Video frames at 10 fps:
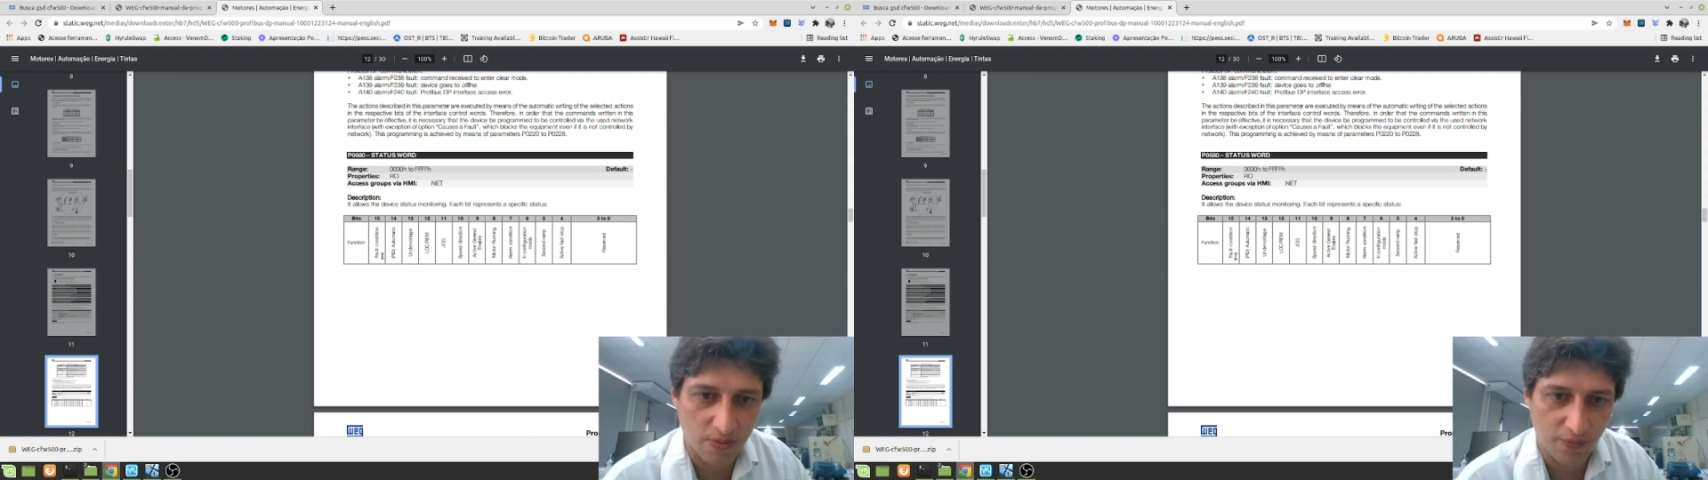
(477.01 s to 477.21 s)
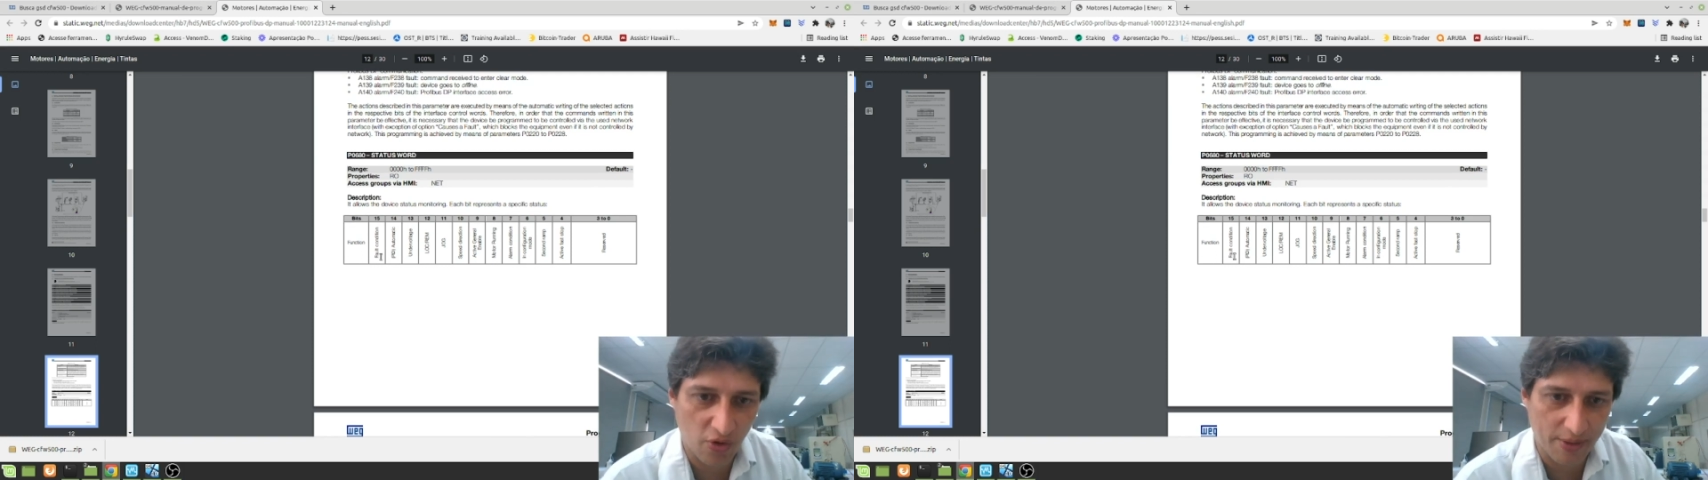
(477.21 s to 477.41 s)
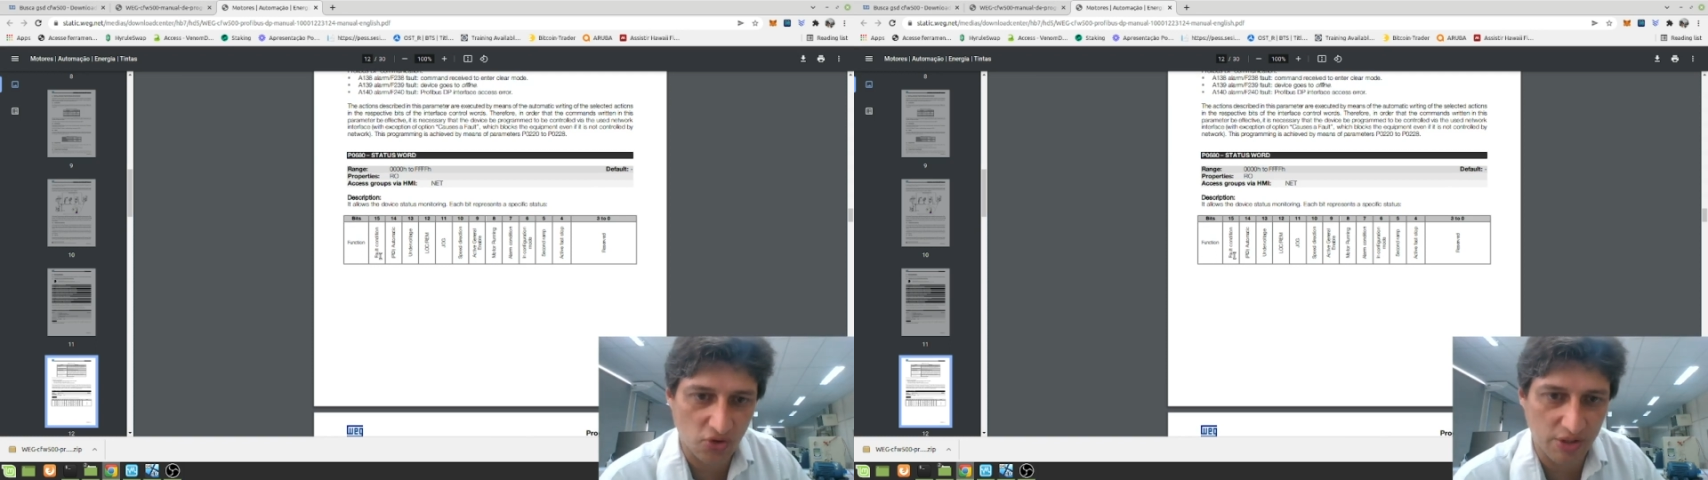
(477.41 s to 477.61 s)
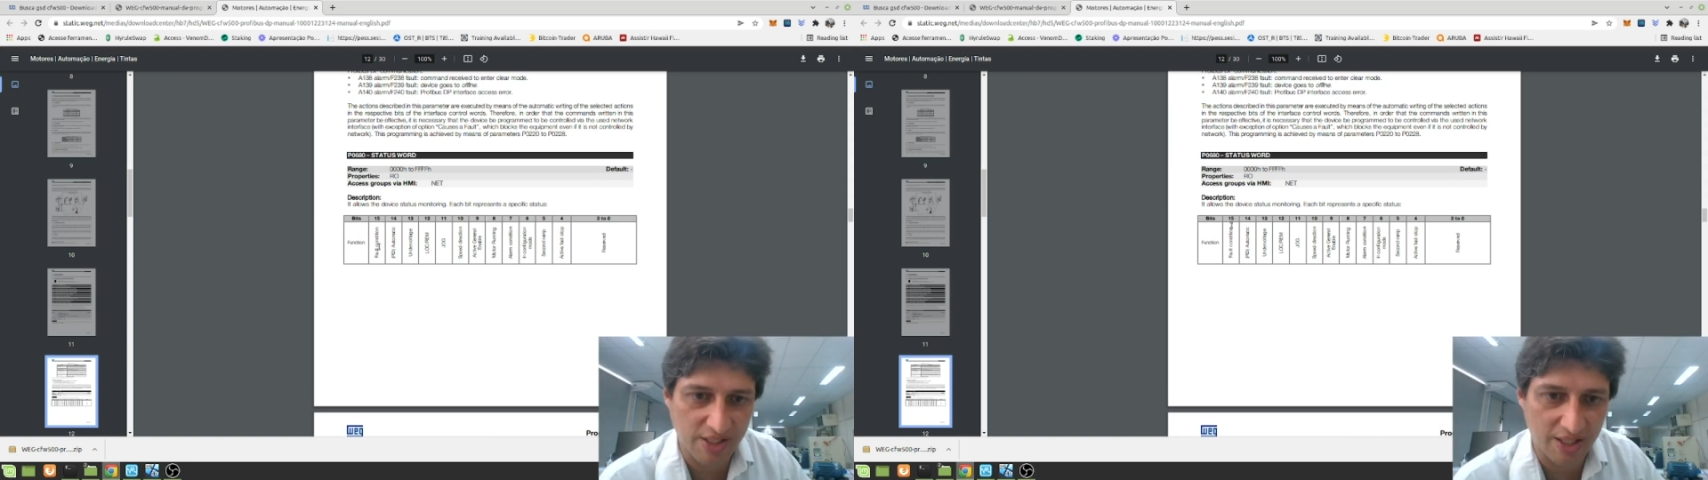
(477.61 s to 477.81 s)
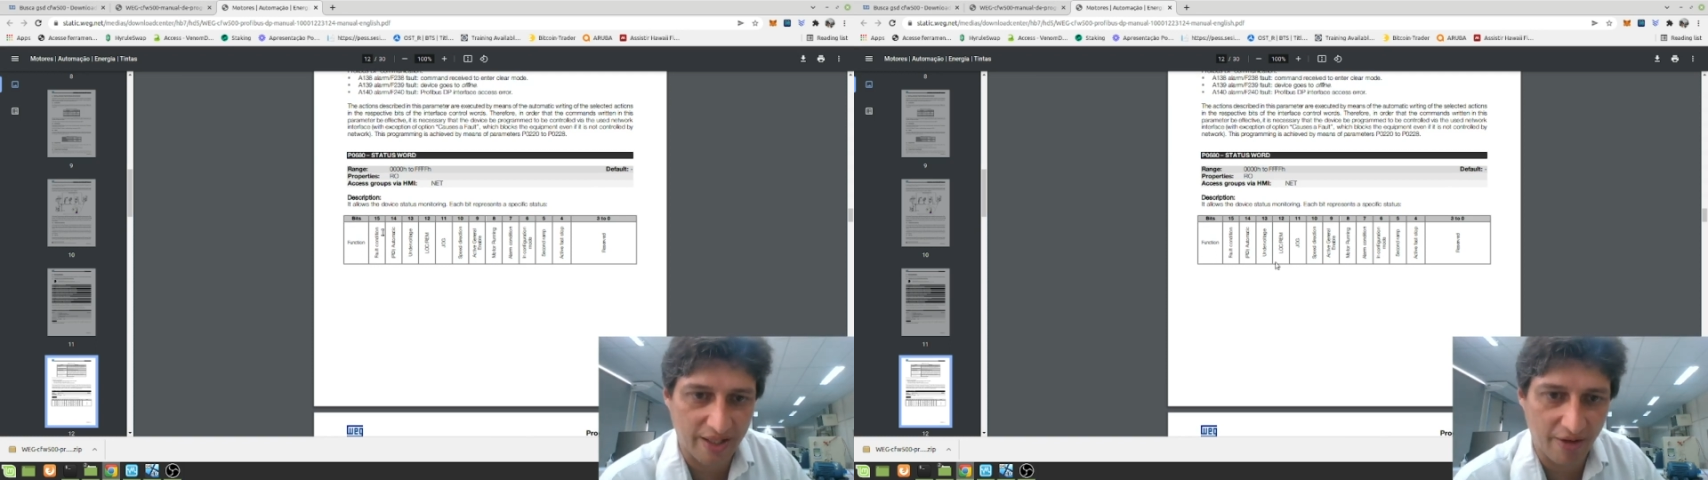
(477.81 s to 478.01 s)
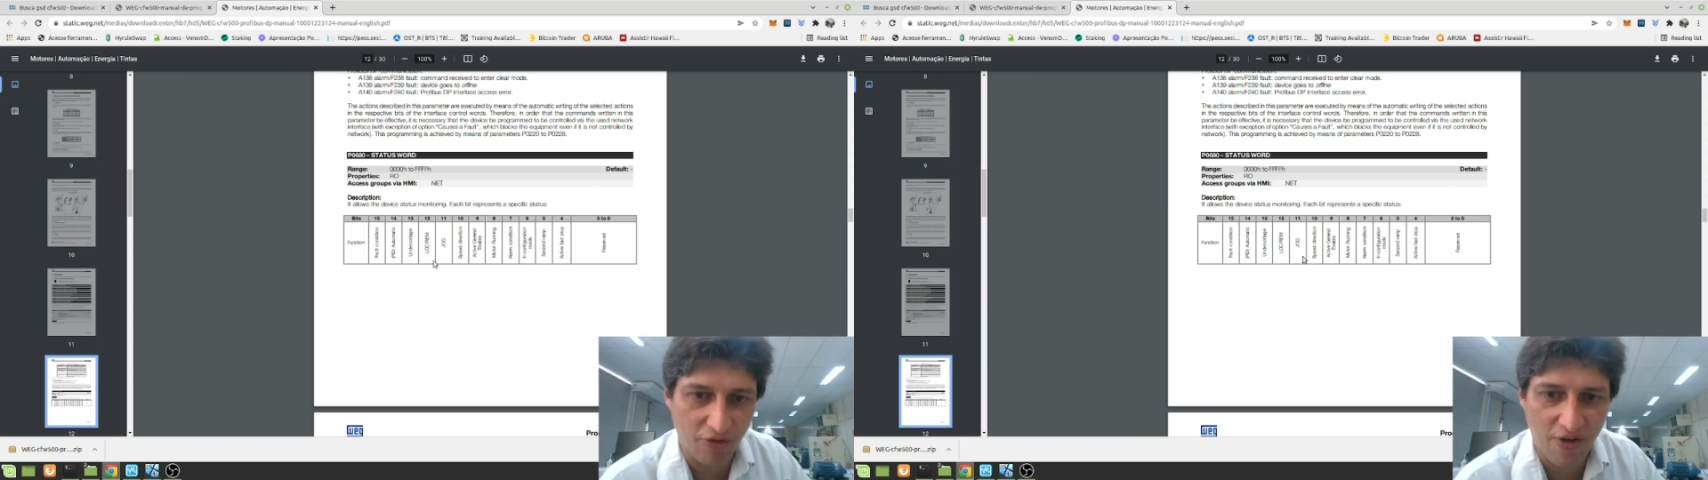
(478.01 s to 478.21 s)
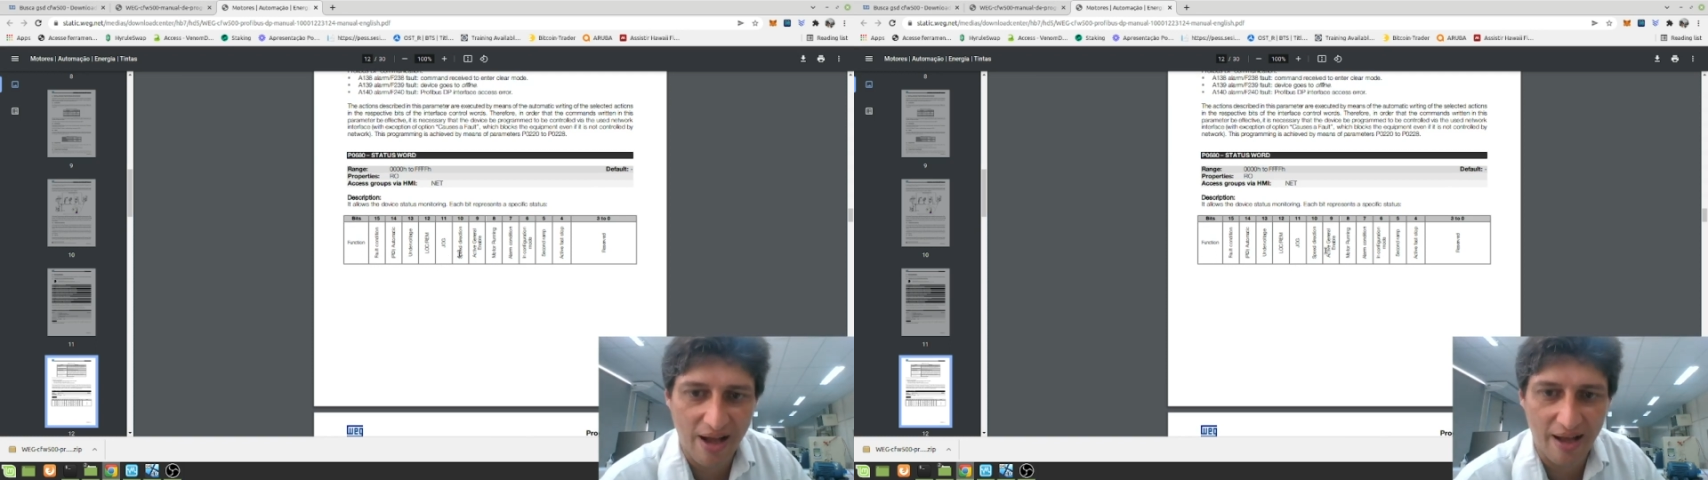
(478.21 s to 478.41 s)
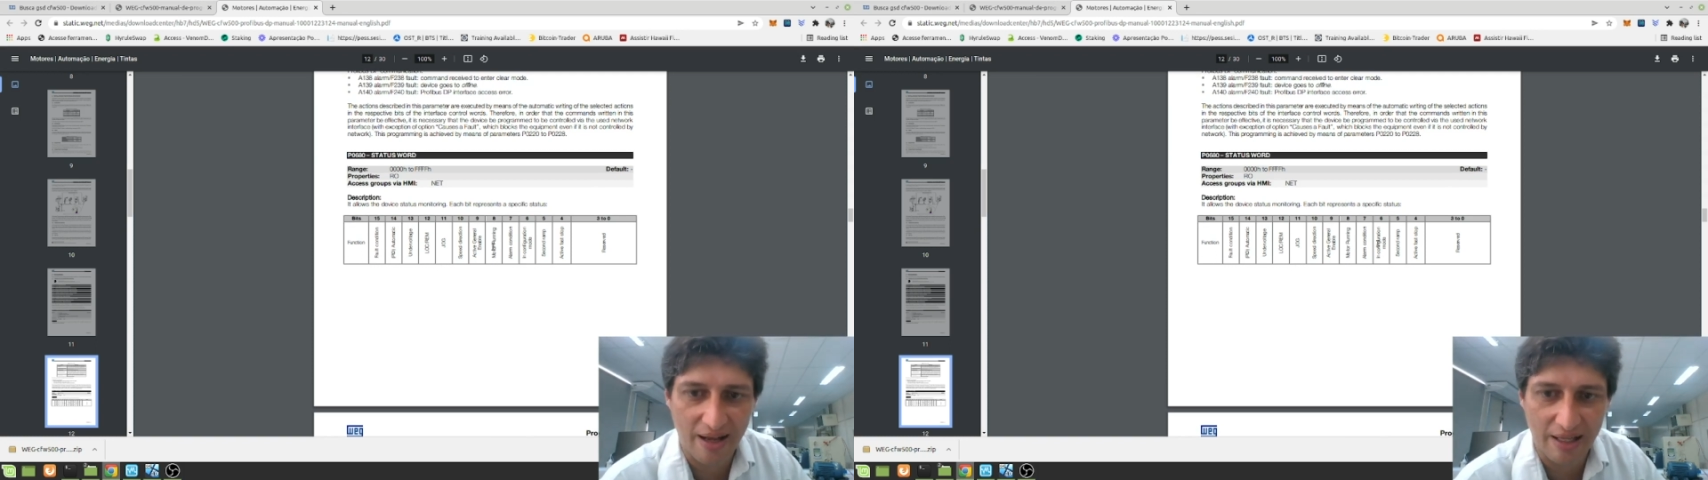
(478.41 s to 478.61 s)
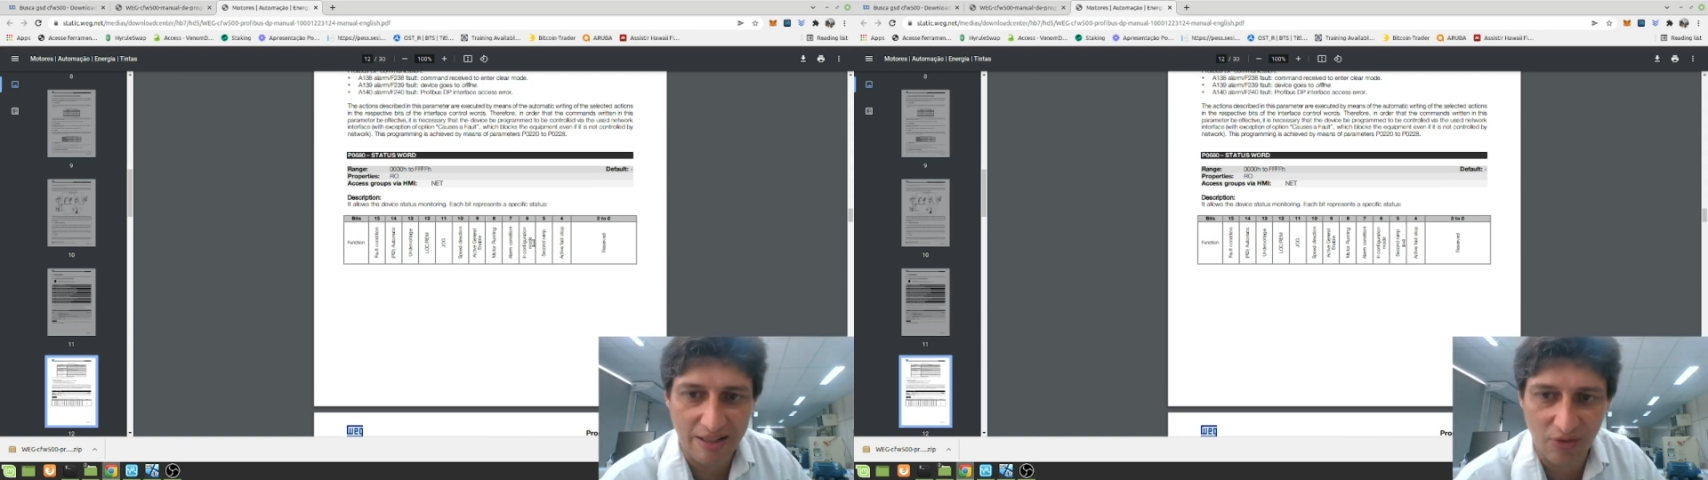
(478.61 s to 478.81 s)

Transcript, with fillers: informações, se ele está em falha, tá vendo?